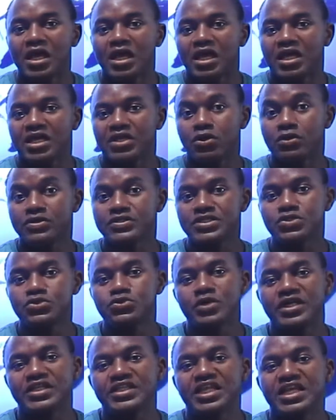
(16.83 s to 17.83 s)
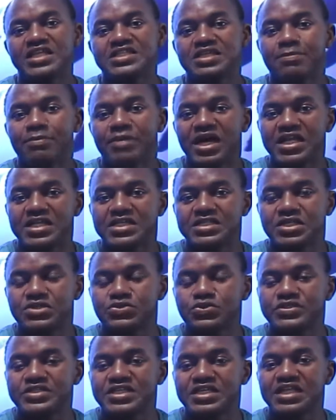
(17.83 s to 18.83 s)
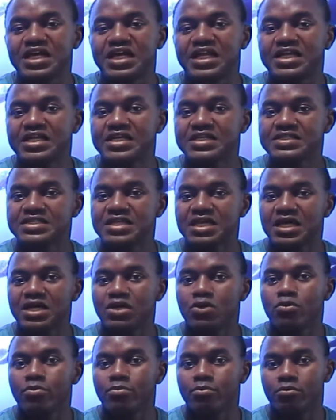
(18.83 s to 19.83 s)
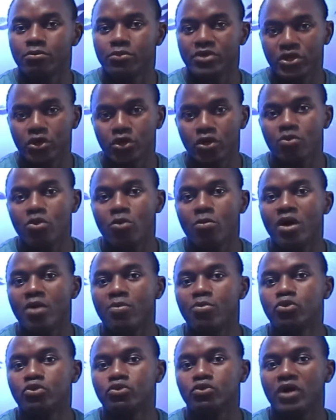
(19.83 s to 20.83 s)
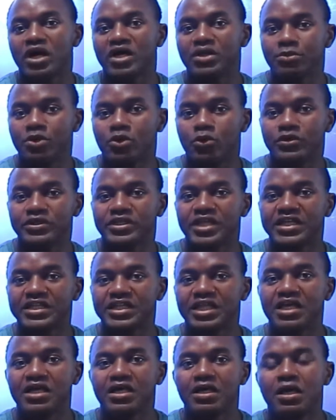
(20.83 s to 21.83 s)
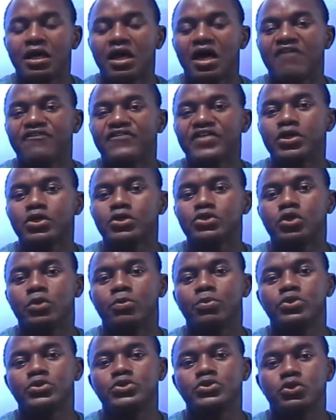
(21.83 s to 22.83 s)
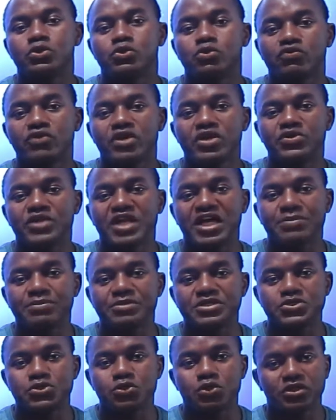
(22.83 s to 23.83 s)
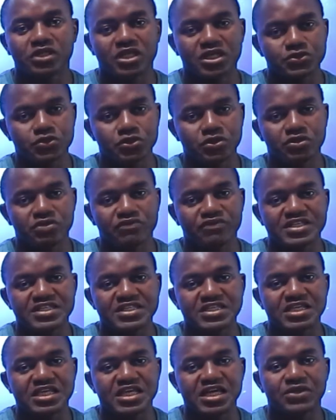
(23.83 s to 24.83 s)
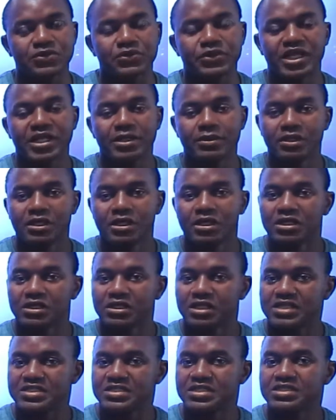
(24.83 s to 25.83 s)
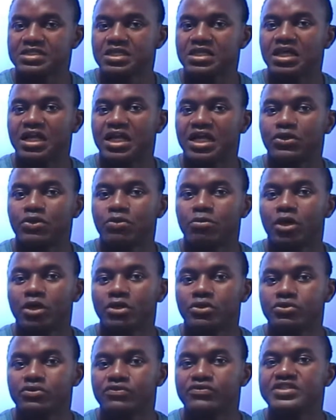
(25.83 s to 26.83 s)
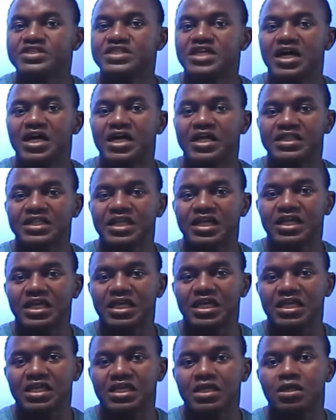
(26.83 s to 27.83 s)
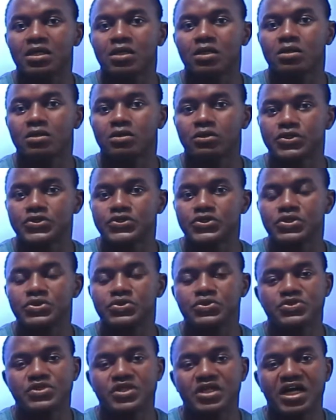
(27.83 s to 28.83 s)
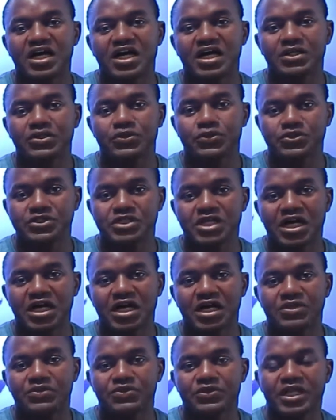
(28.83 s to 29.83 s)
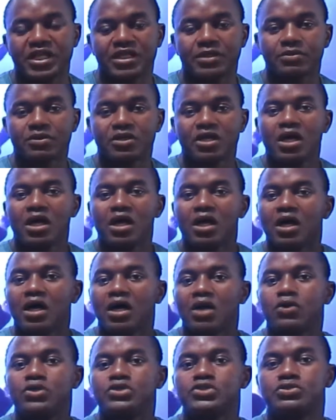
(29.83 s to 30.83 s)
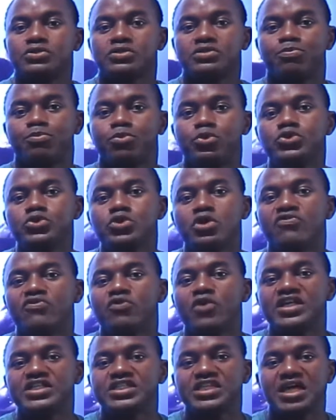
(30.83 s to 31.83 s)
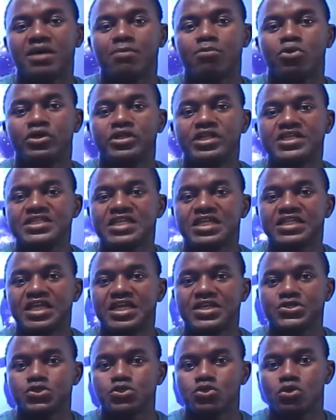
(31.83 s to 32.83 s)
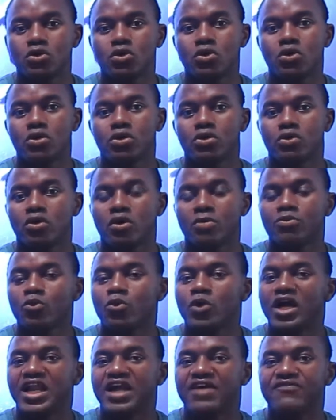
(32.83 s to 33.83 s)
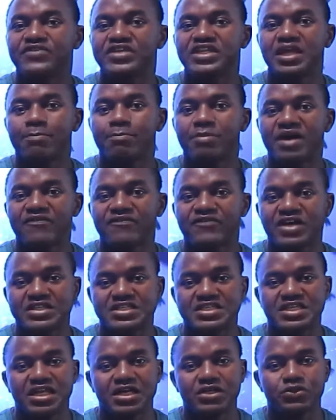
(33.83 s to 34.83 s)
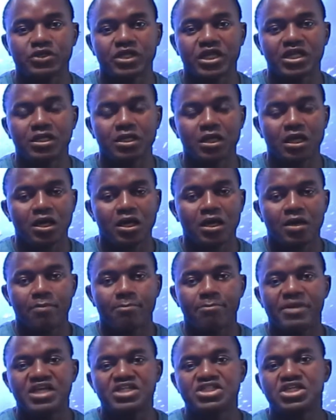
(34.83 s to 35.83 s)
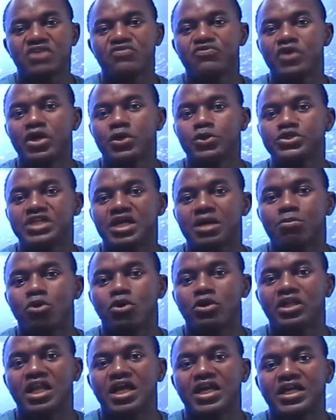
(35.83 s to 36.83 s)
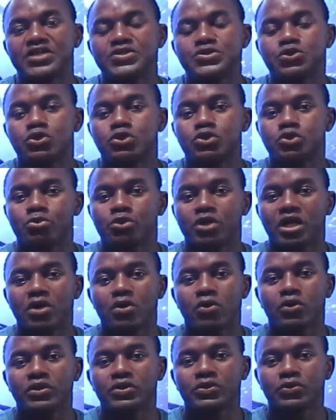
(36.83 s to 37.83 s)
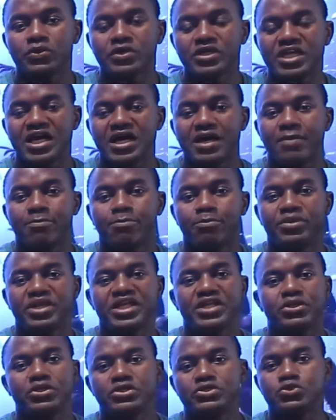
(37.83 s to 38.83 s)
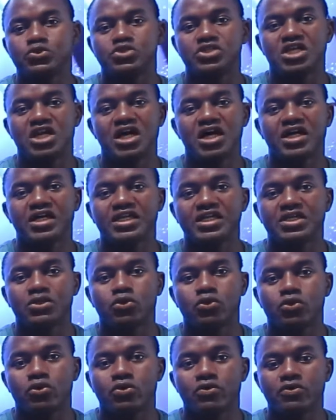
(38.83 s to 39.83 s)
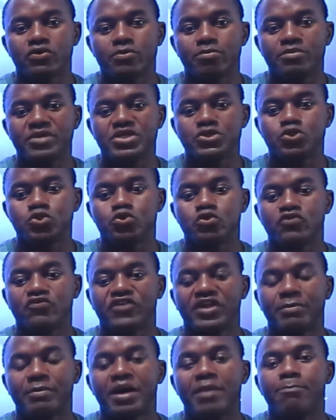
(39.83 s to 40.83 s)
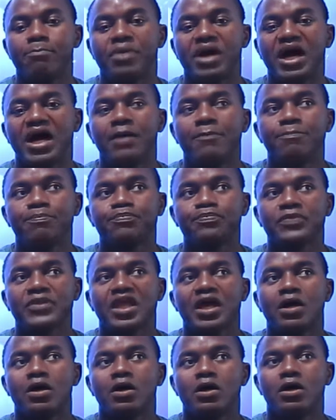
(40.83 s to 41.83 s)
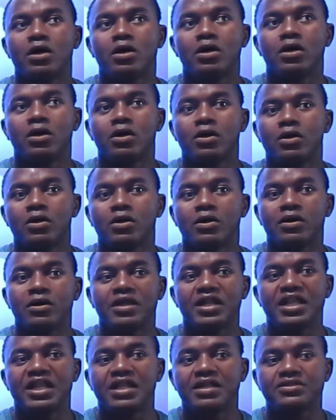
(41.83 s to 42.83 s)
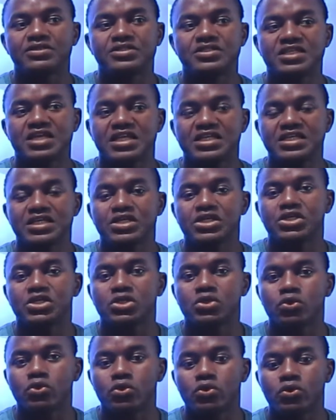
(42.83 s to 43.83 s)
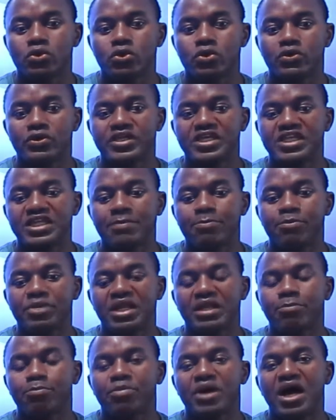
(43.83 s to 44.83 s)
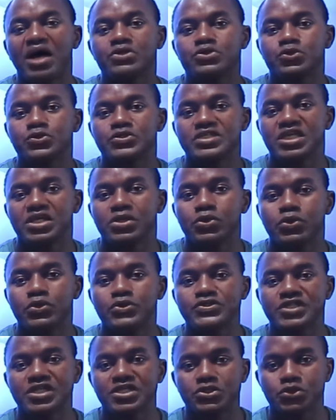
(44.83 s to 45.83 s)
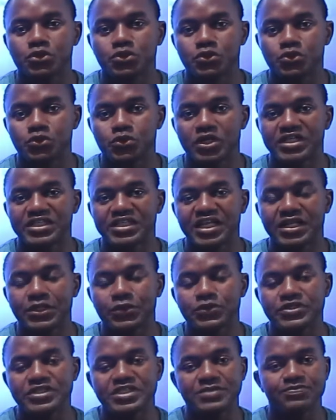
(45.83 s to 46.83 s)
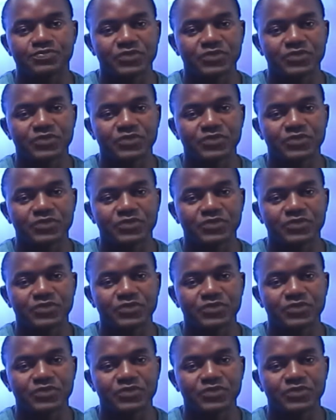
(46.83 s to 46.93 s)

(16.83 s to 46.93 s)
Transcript: Et donc, si tu es intéressé par les études cette année, c'est le meilleur moment pour toi de me contacter afin que je puisse te trouver une admission dans une université en Ukraine t'assister dans la demande du visa et t'accueillir euh, lorsque tu seras déjà en Ukraine. Alors, plusieurs fois, j'ai abordé cette question, euh, comme quoi la vie n'est pas facile en Ukraine. Mais chaque fois que j'aborde la question, je me rends compte qu'il y a plein d'étudiants qui ne mesurent vraiment pas, euh, c'est-à-dire qui ne, qui ne prennent pas au sérieux ce que je suis en train de dire.